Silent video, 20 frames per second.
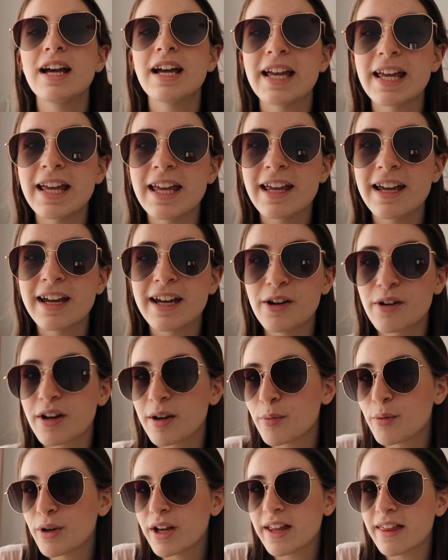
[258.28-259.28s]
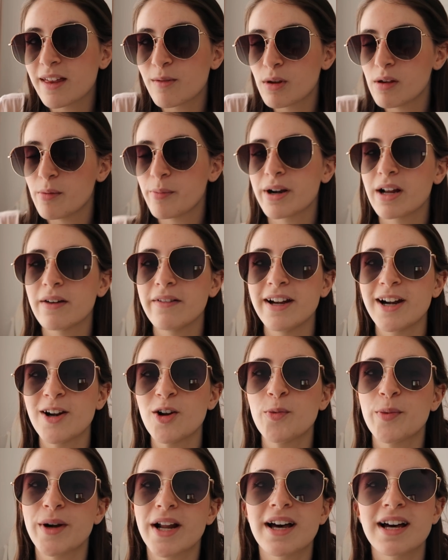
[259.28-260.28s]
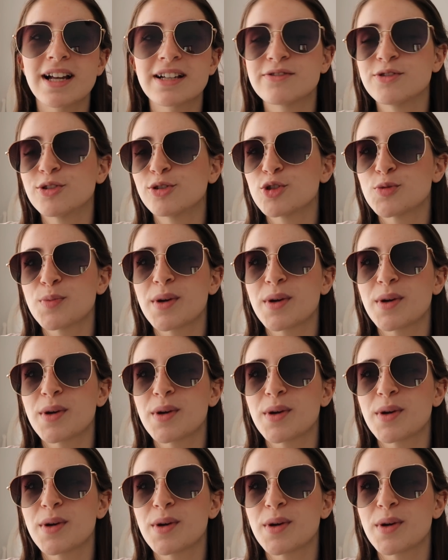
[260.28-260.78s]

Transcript: y creo que pueden quedar muy bien para verano, para fotos,